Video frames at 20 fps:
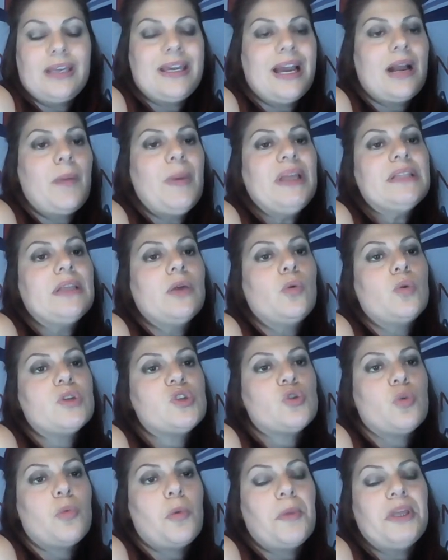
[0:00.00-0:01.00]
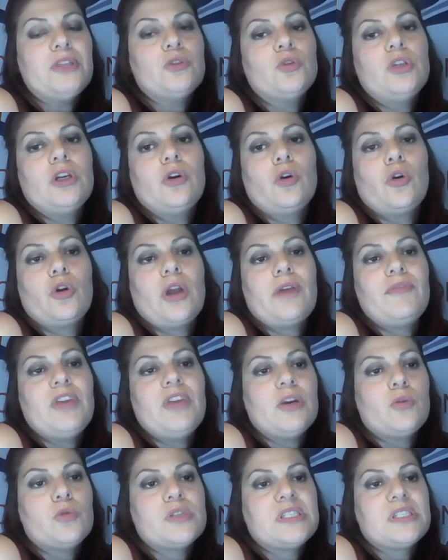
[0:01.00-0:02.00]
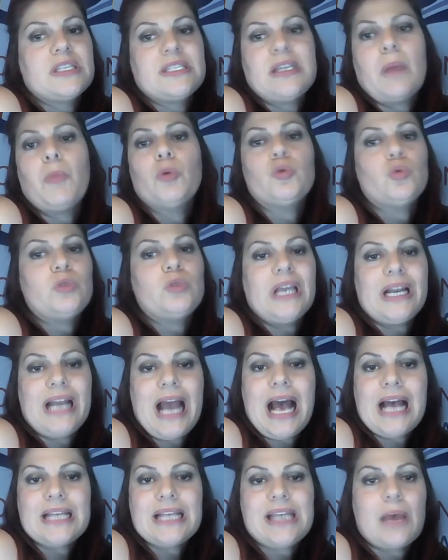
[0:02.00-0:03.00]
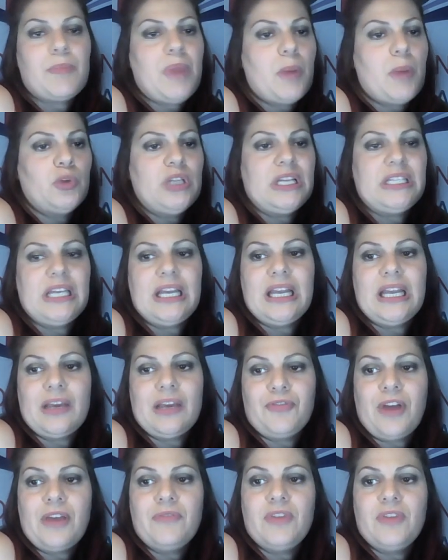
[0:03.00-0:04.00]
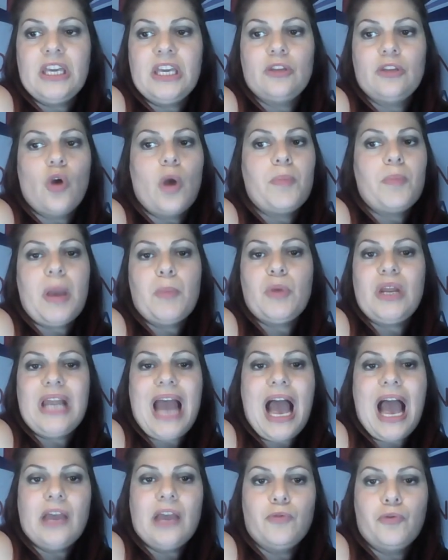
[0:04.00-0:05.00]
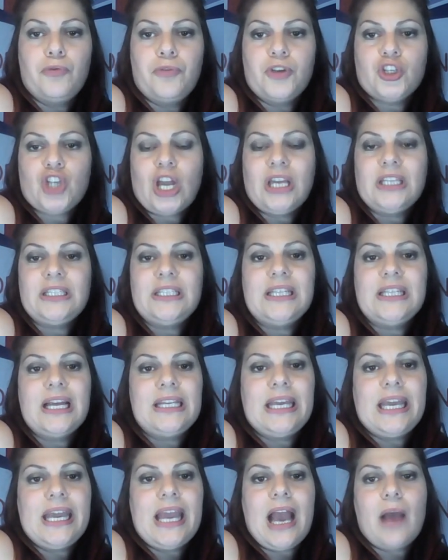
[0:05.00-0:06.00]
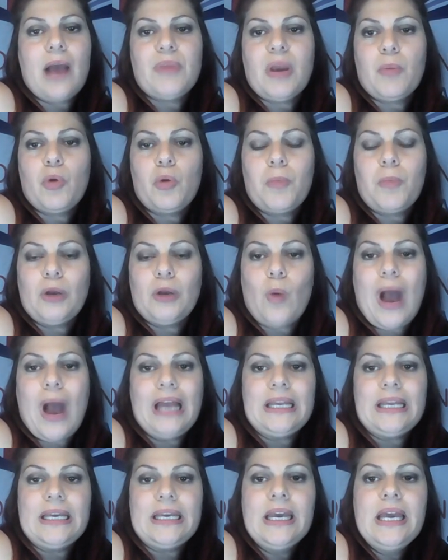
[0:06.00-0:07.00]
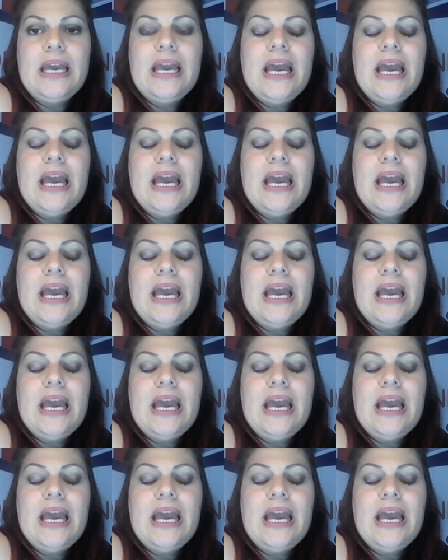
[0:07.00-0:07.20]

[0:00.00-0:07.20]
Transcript: Chiaramente in questo momento di coronavirus siamo tutti a casa, abbiamo Daniele che fa i video, abbiamo i live ufficiali di Danea, abbiamo il manuale.